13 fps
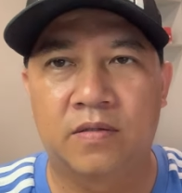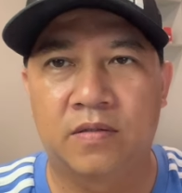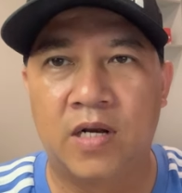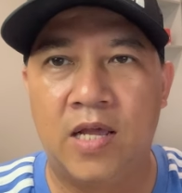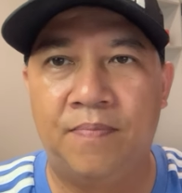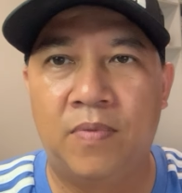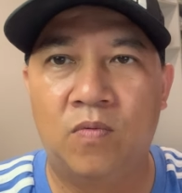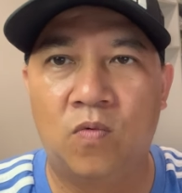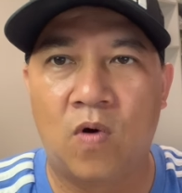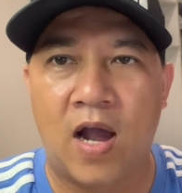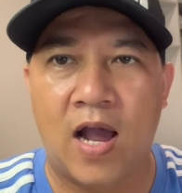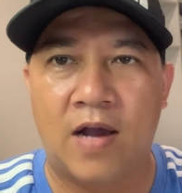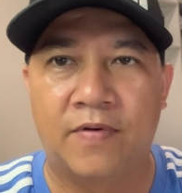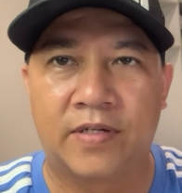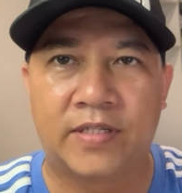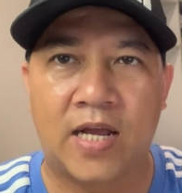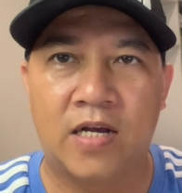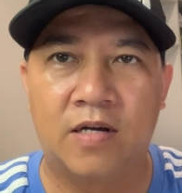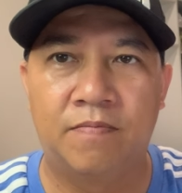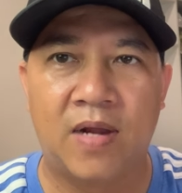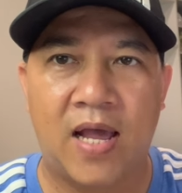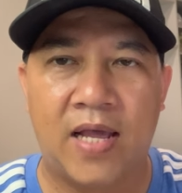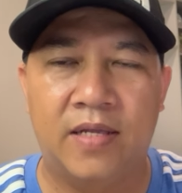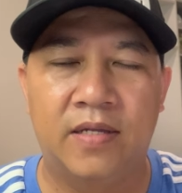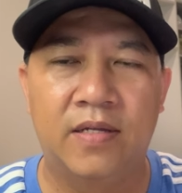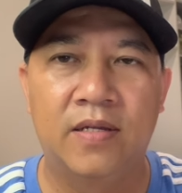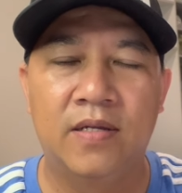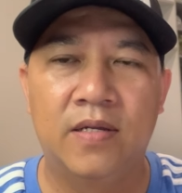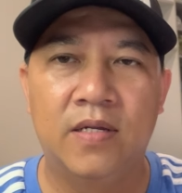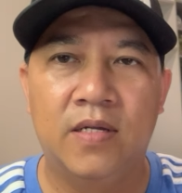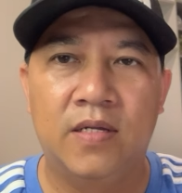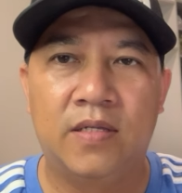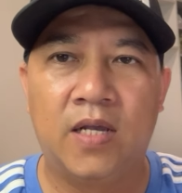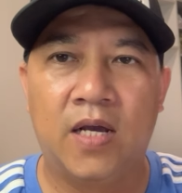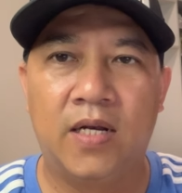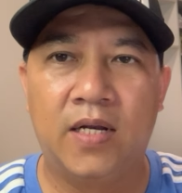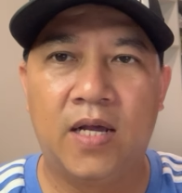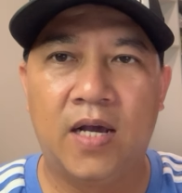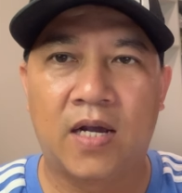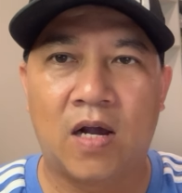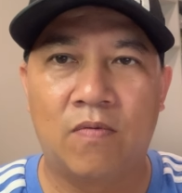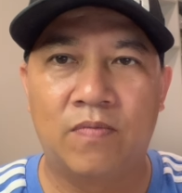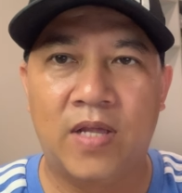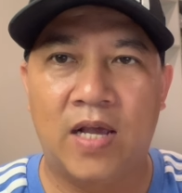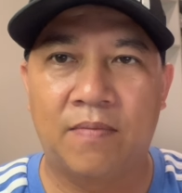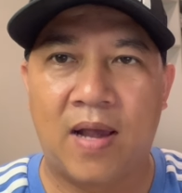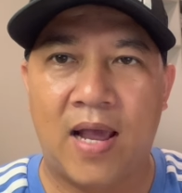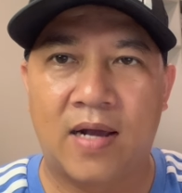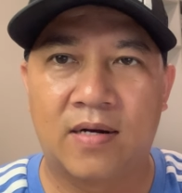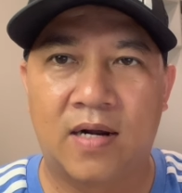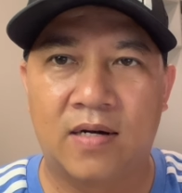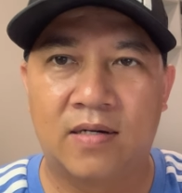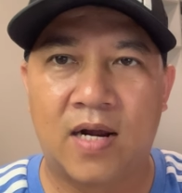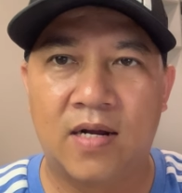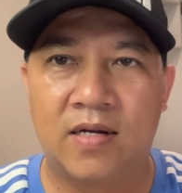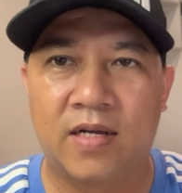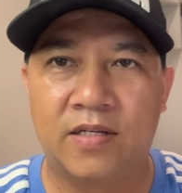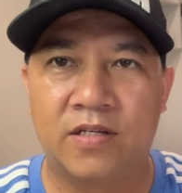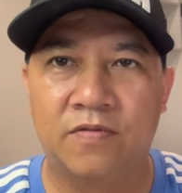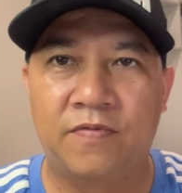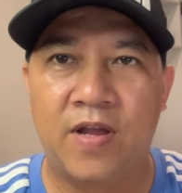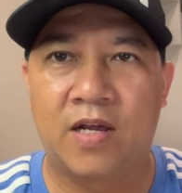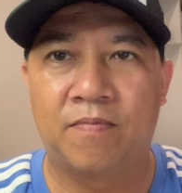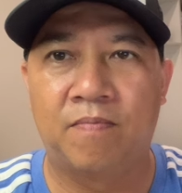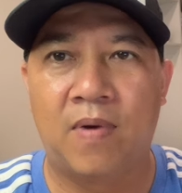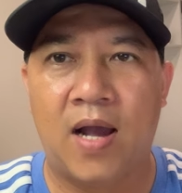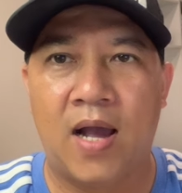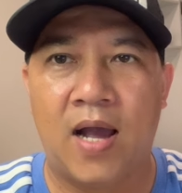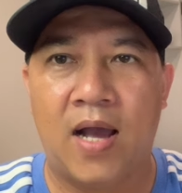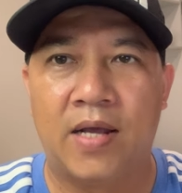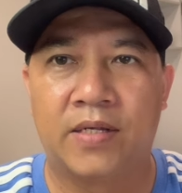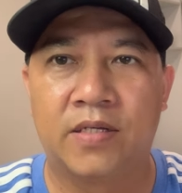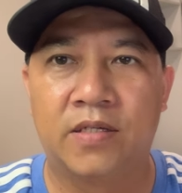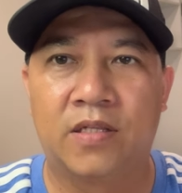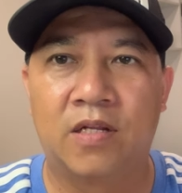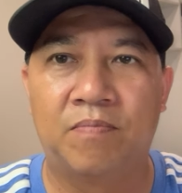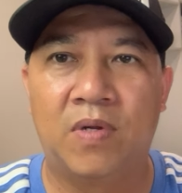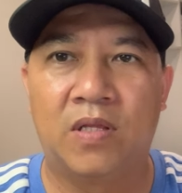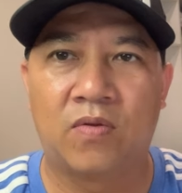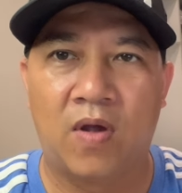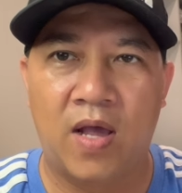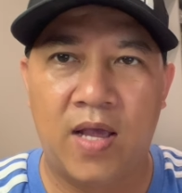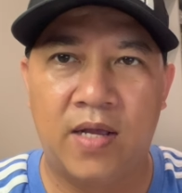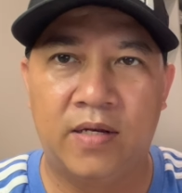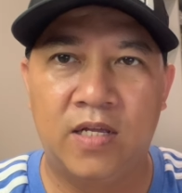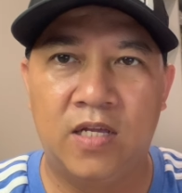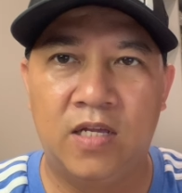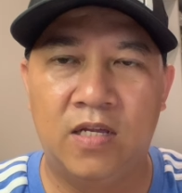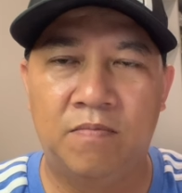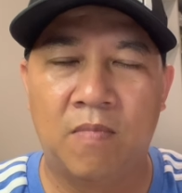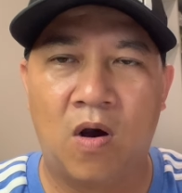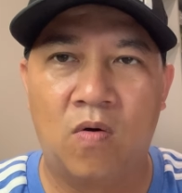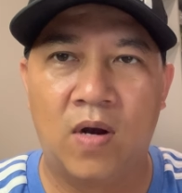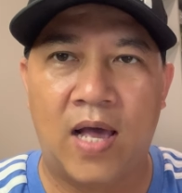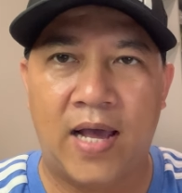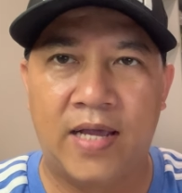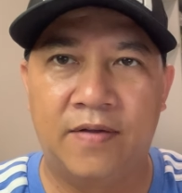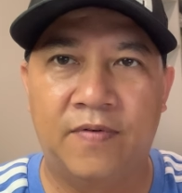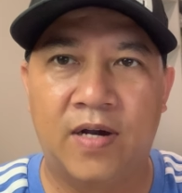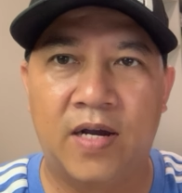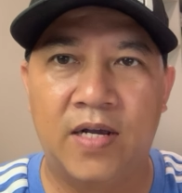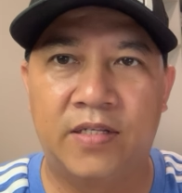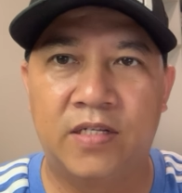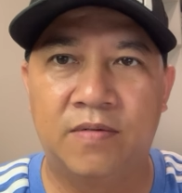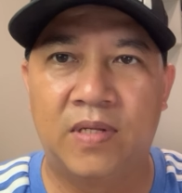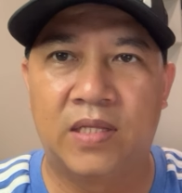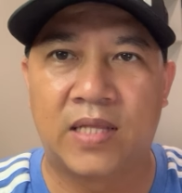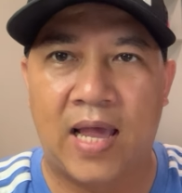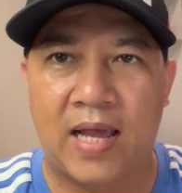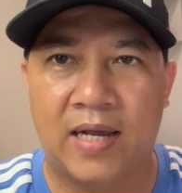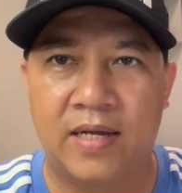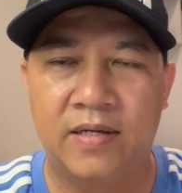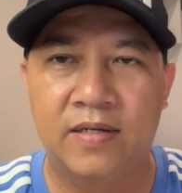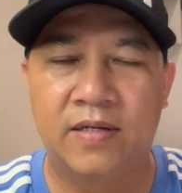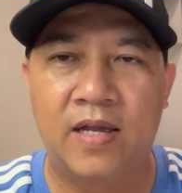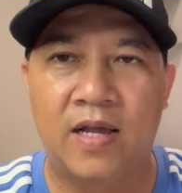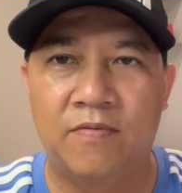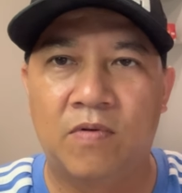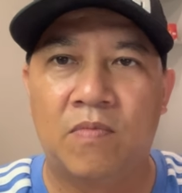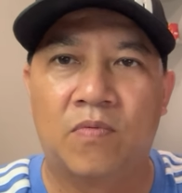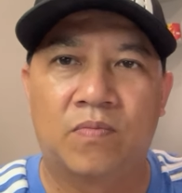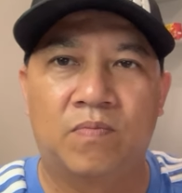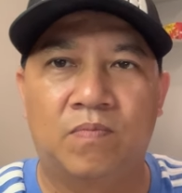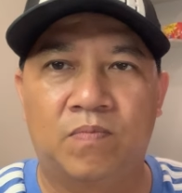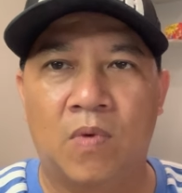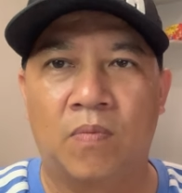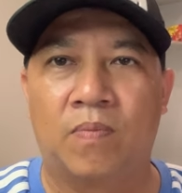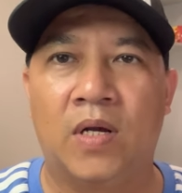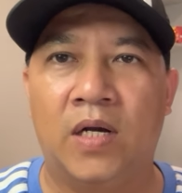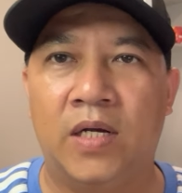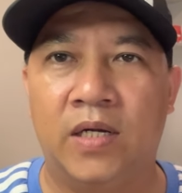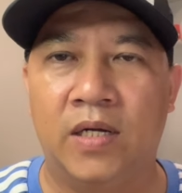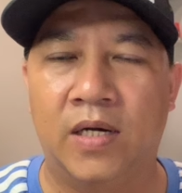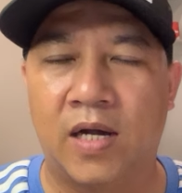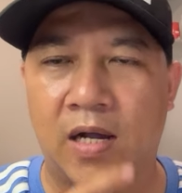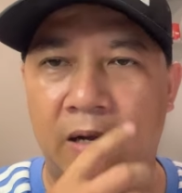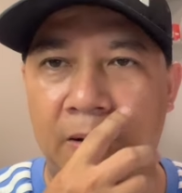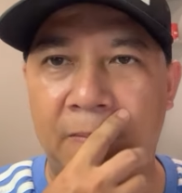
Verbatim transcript: Đêm hôm qua và sáng hôm nay Trên à, không gian mạng rần rần cái sự việc mà sư Thích Minh Tuệ đi bầu lại với sư Minh Tạng ha, một, một người nữa